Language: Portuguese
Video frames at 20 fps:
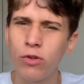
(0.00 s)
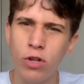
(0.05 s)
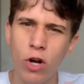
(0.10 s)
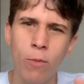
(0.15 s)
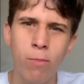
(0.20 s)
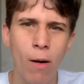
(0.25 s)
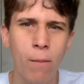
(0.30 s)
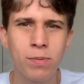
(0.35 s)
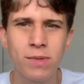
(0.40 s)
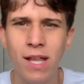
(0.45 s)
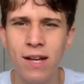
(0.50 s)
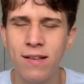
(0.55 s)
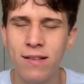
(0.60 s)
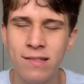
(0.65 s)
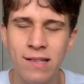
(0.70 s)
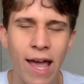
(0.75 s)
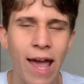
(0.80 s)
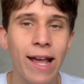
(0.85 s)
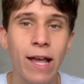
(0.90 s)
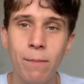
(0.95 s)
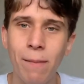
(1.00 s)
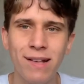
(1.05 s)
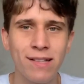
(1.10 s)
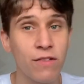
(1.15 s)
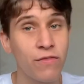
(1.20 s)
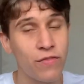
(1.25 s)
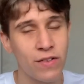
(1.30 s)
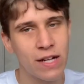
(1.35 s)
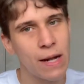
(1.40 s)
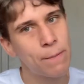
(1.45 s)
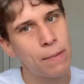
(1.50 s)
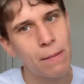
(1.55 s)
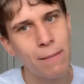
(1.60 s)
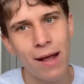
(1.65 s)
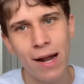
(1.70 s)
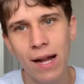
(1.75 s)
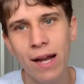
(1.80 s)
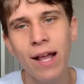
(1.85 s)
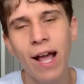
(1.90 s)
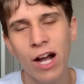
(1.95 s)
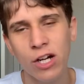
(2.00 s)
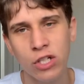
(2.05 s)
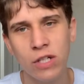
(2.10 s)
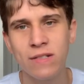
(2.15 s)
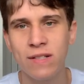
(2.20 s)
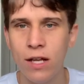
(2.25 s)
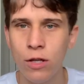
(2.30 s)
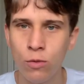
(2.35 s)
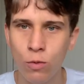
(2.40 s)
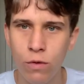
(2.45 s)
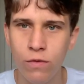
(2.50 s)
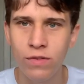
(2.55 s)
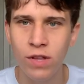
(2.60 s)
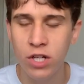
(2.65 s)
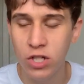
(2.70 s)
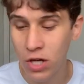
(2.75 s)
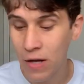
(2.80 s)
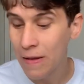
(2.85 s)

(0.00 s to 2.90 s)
né, o próprio Ter Stegen, mas enfim, na Premier League acho que sem dúvidas